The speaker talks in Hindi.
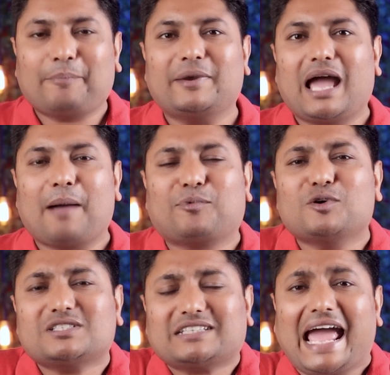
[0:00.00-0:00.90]
अपने आप
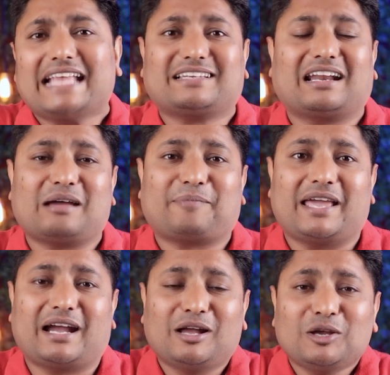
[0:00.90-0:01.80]
को स्ट्रेच करना
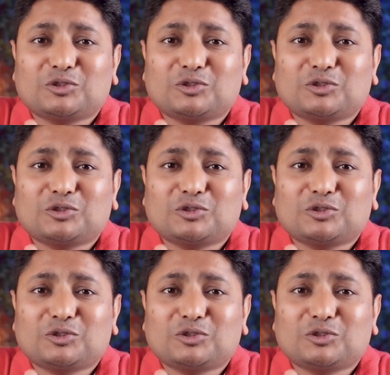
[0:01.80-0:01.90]
पड़ेगा